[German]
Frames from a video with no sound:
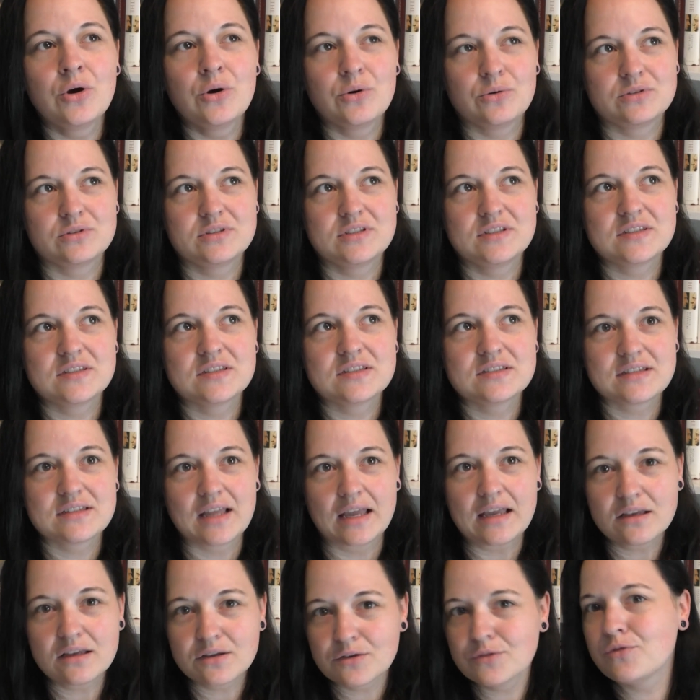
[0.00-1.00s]
Und dieses
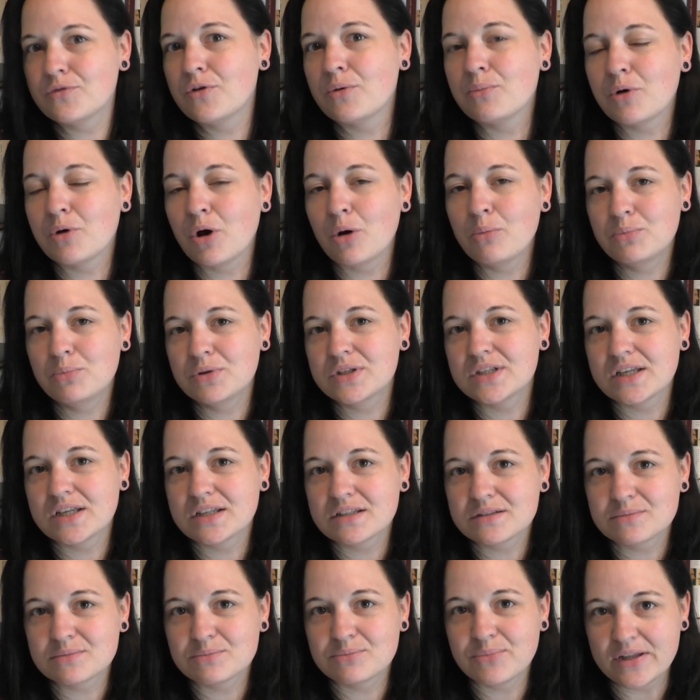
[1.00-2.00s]
Denken vom
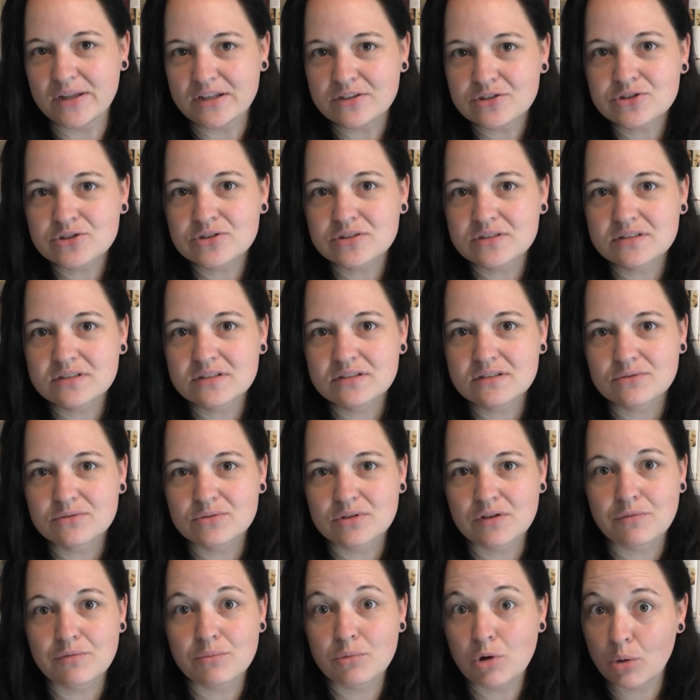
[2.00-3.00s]
kompetenten Menschen
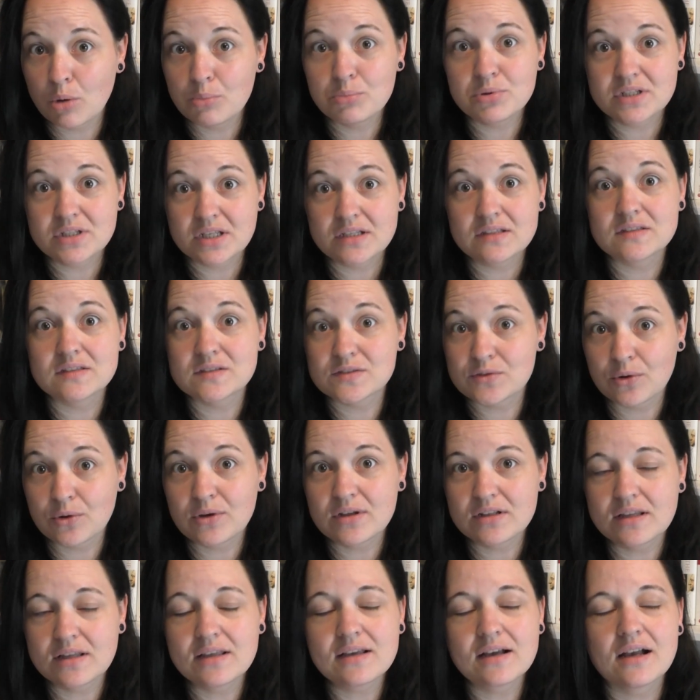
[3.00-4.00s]
oder vom kompetenten
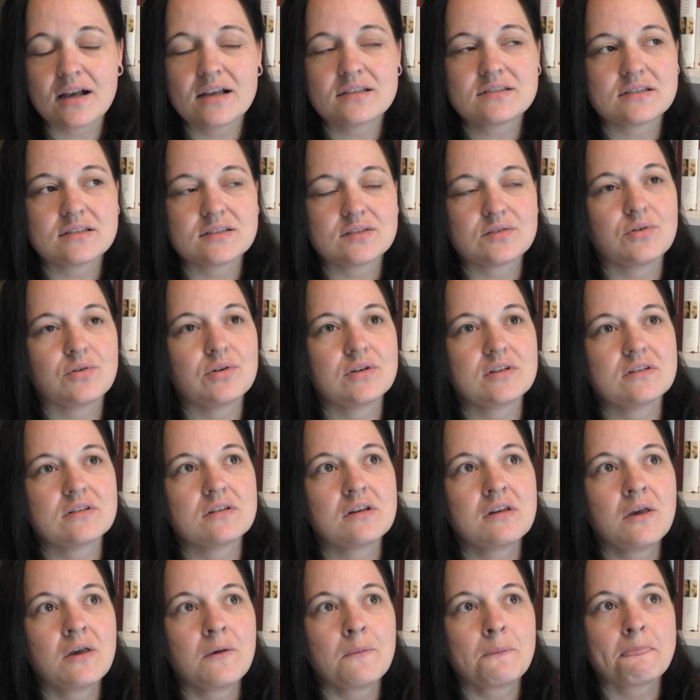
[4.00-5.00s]
Säugling heißt es heute,
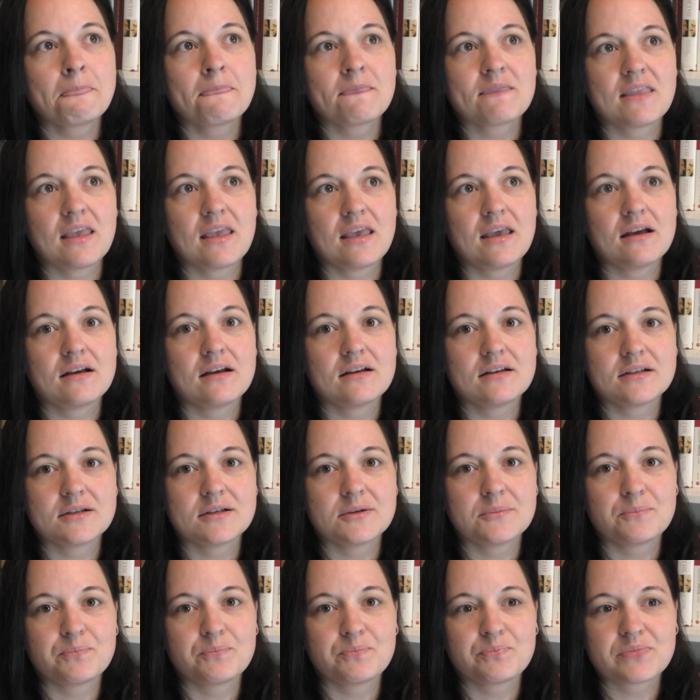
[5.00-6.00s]
der
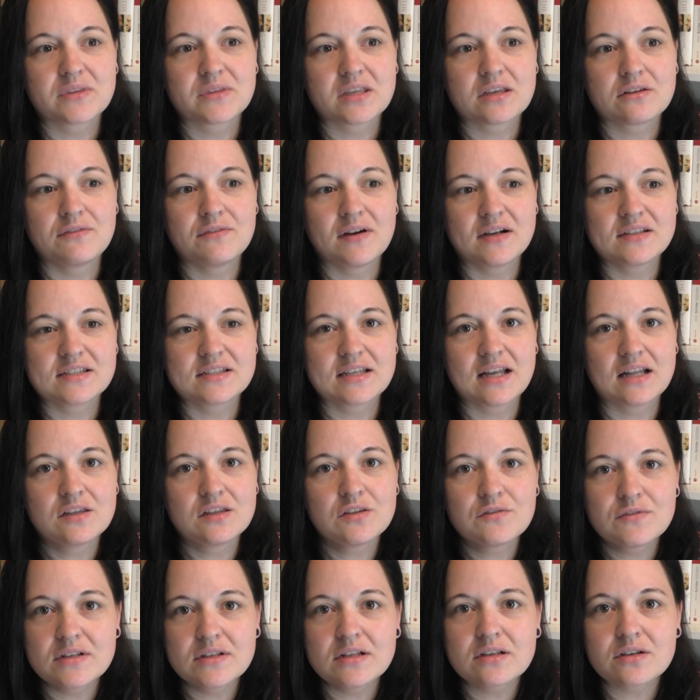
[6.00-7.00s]
ähm, quasi
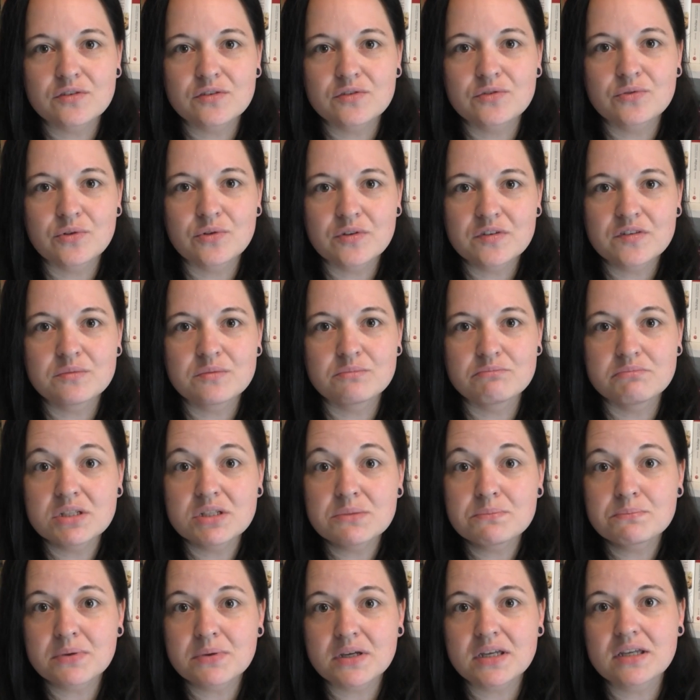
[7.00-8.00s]
ganz viele Ressourcen
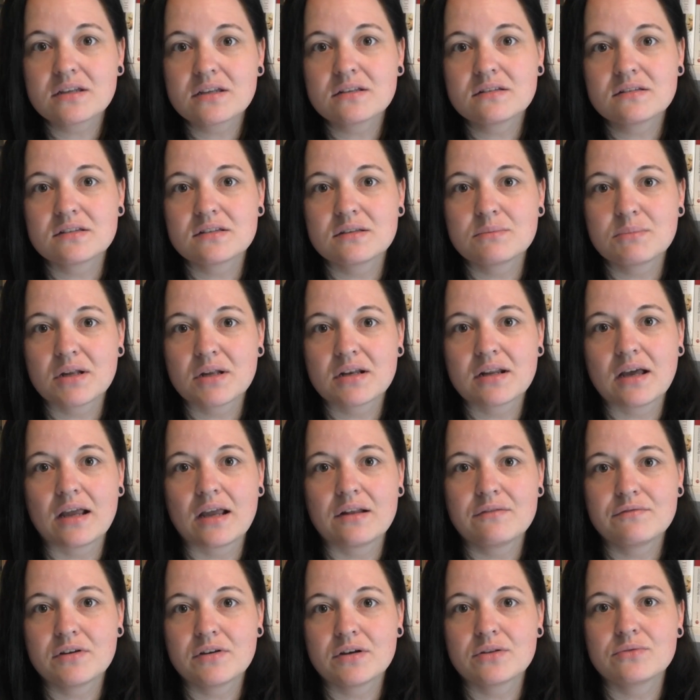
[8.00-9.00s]
mitbringt, die man
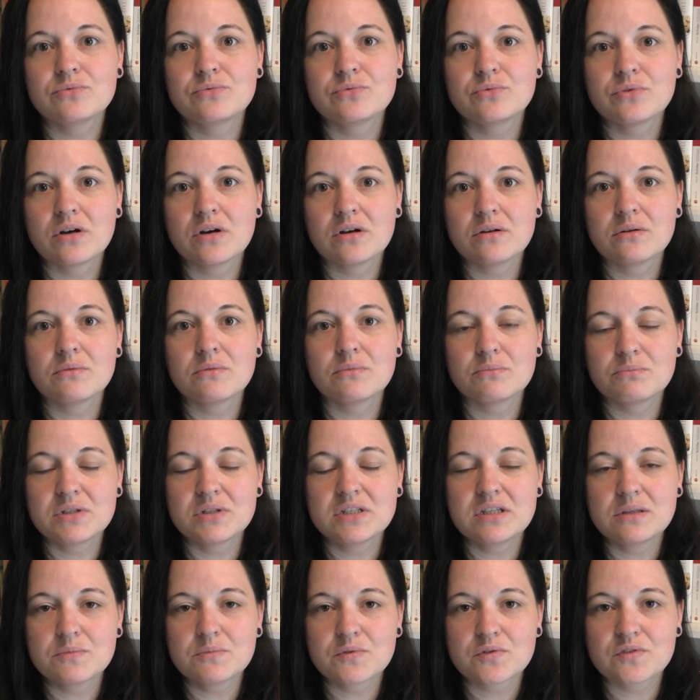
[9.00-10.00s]
einfach nur
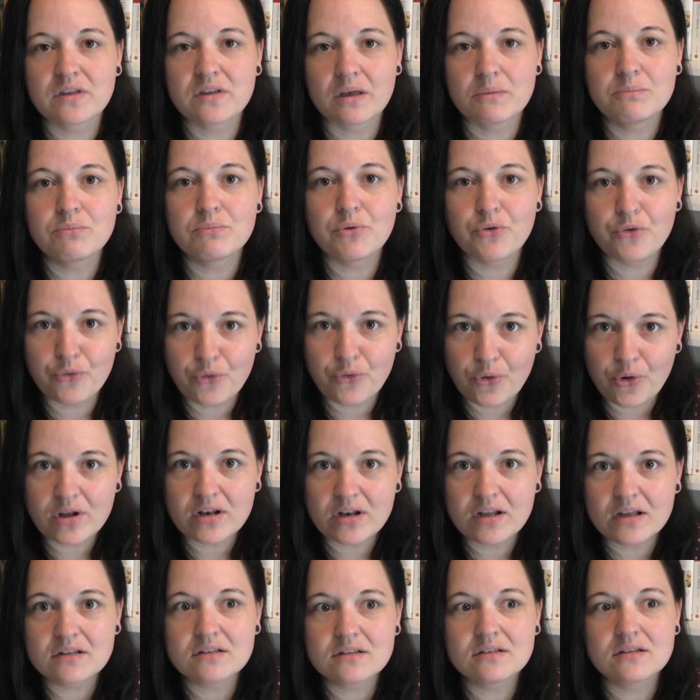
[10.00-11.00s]
mit ihm zusammen
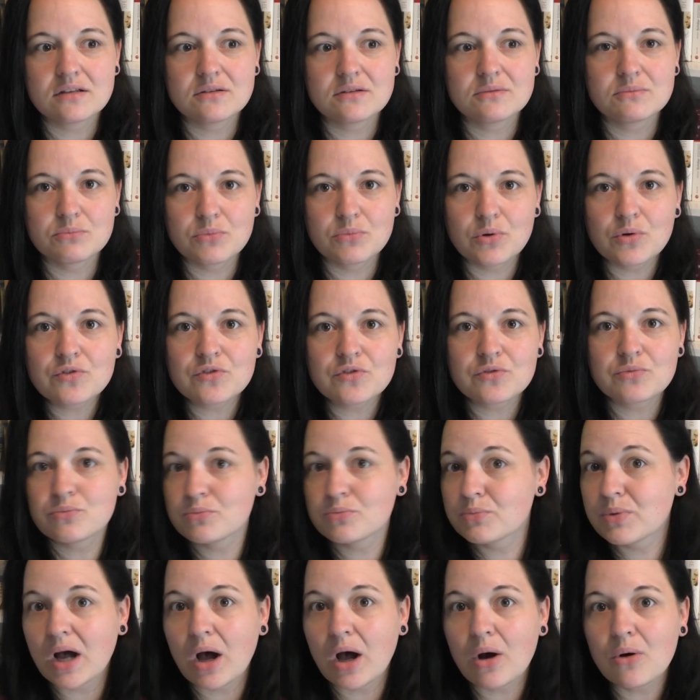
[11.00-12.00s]
befördern muss,
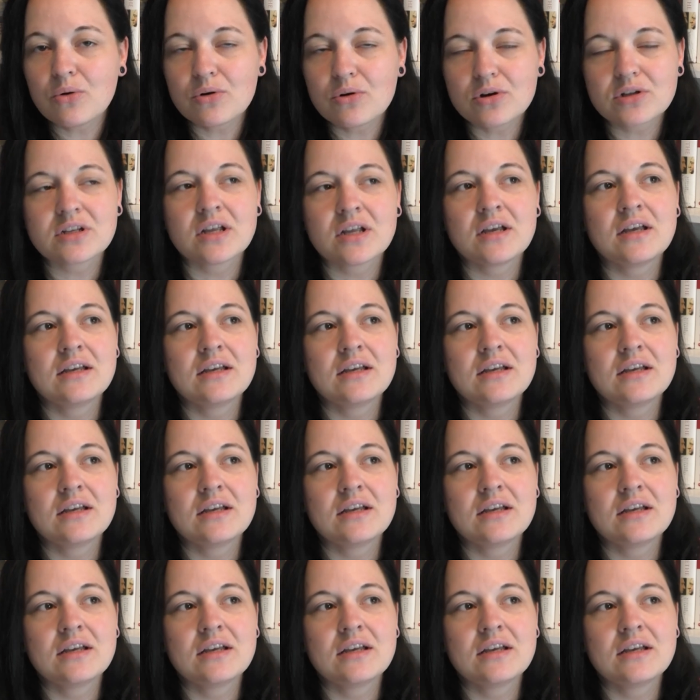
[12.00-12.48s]
braucht.